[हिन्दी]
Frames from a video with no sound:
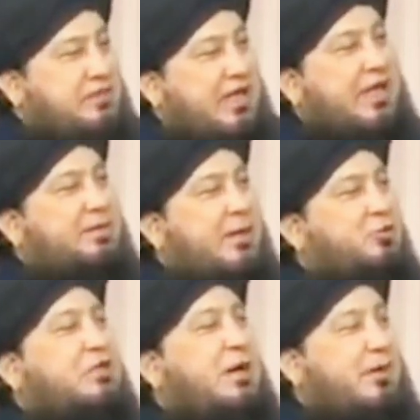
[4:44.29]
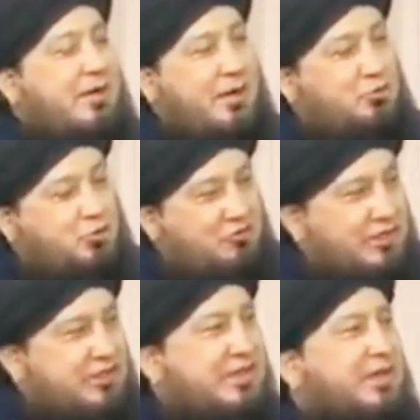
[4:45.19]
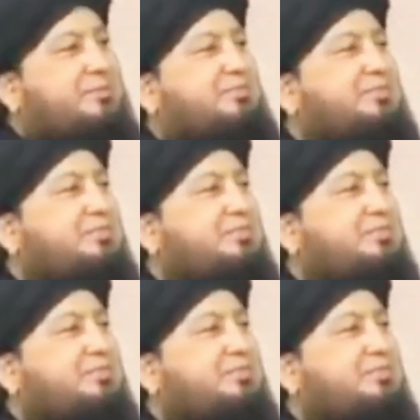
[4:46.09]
या रहमान या हमारा रहमानों का विरद करें